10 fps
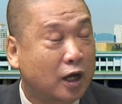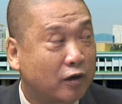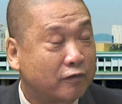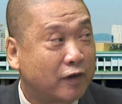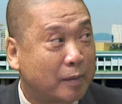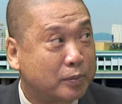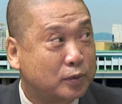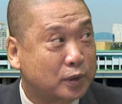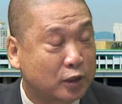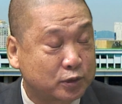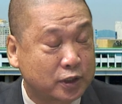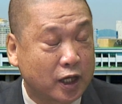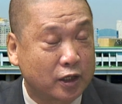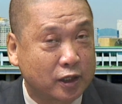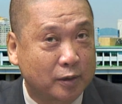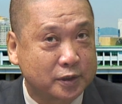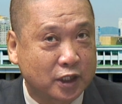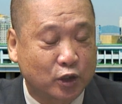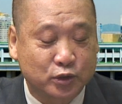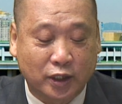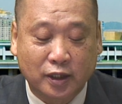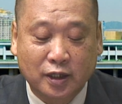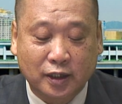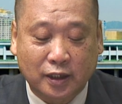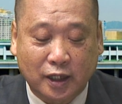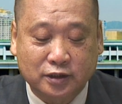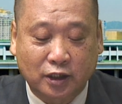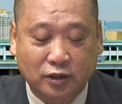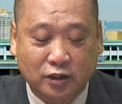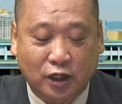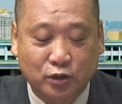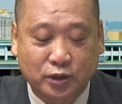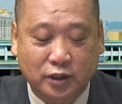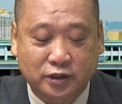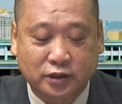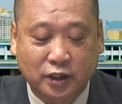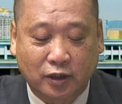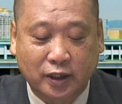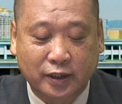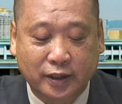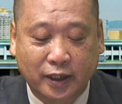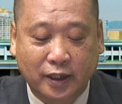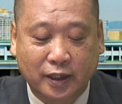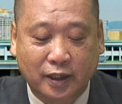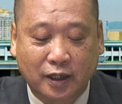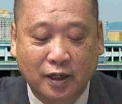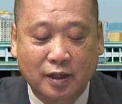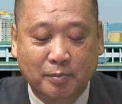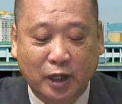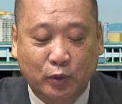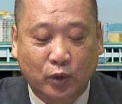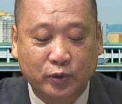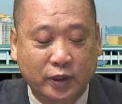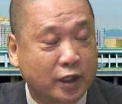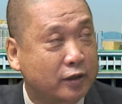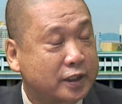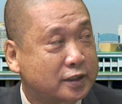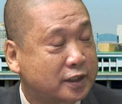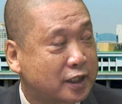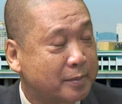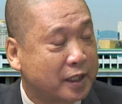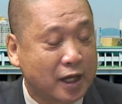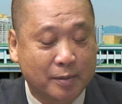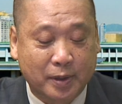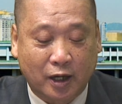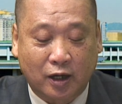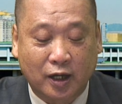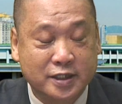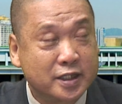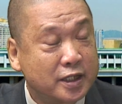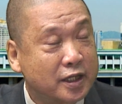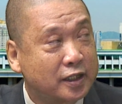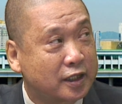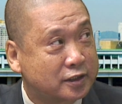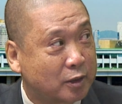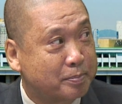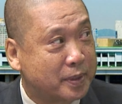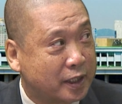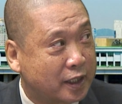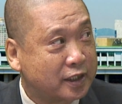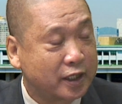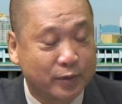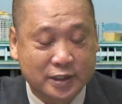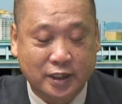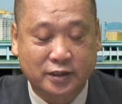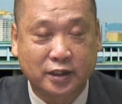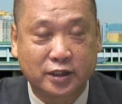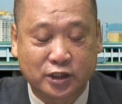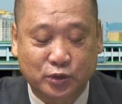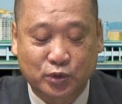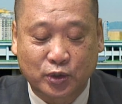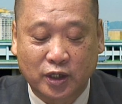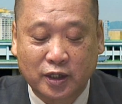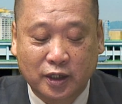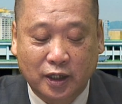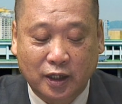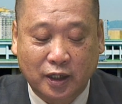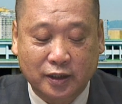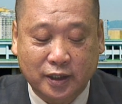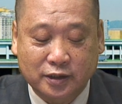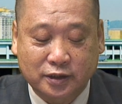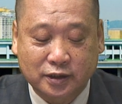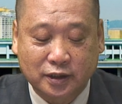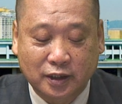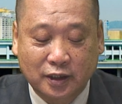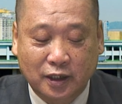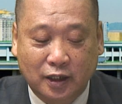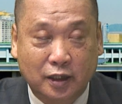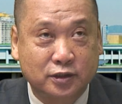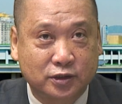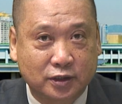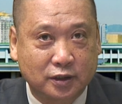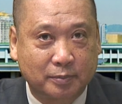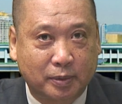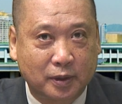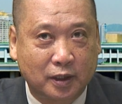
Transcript: 号发布，他说他要到朝鲜，他当时要到朝鲜的是要跟那个美国对朝政策特别代表新任的叫比根的一位先生一起去，但是就是